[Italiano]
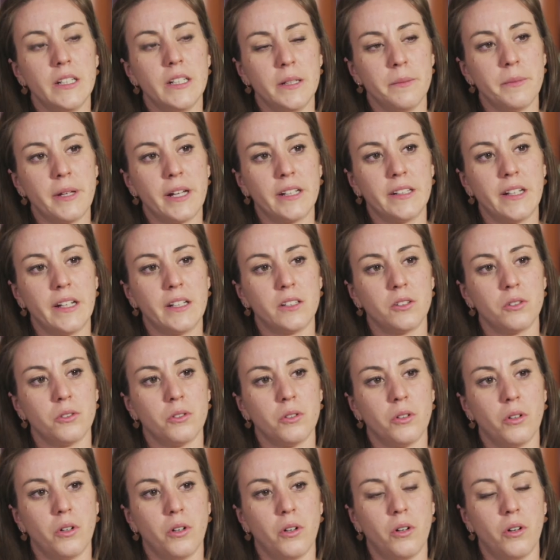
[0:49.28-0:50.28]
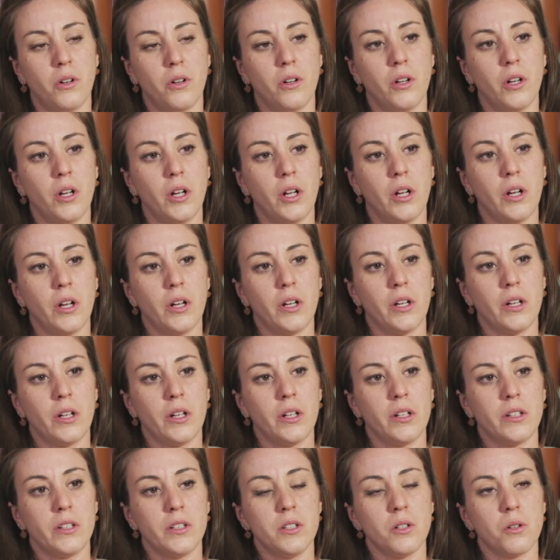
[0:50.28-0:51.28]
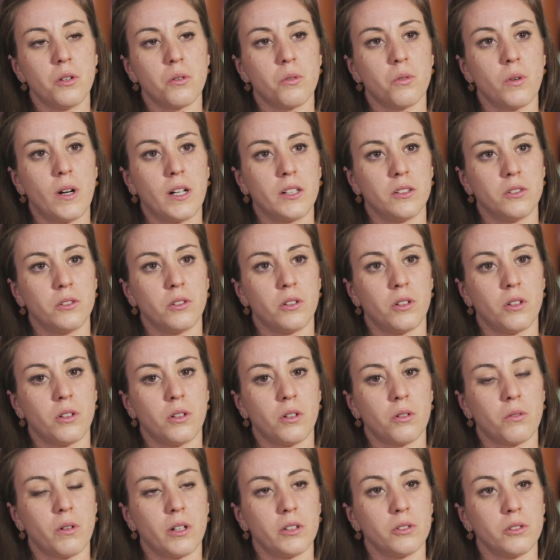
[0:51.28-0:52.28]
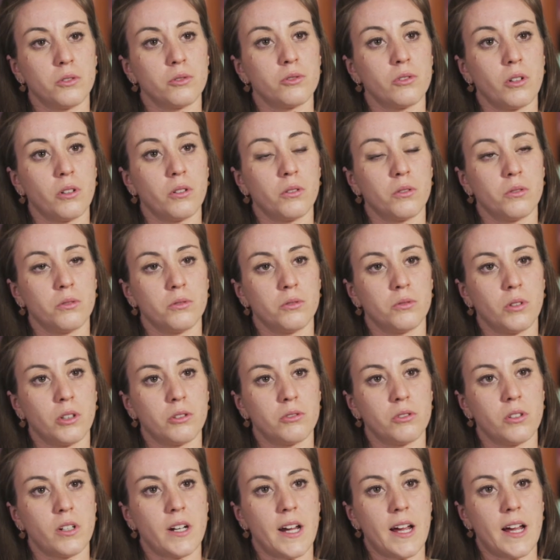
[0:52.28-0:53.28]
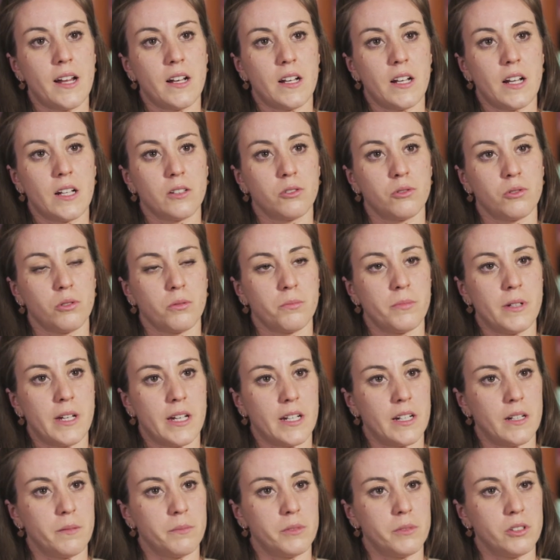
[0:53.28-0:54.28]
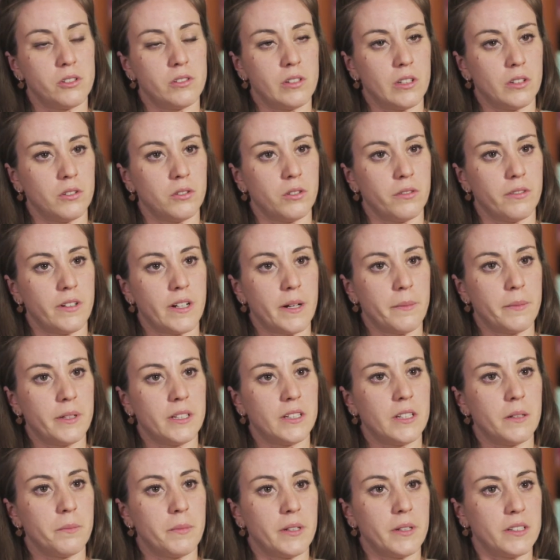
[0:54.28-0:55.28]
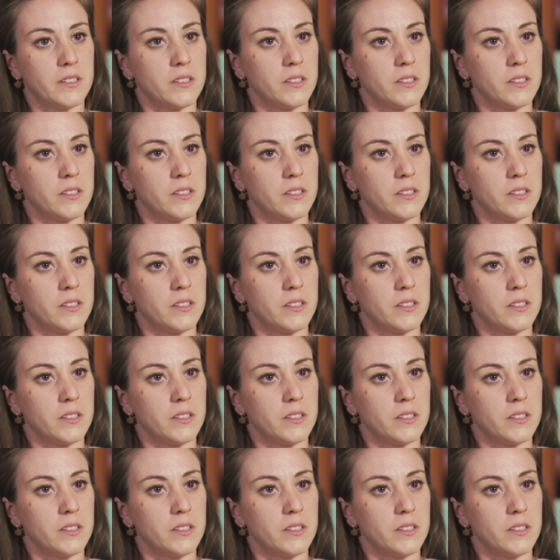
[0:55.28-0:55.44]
Lì mi ha detto, io quando, quando, sono con tua sorella sto bene, mi sento veramente me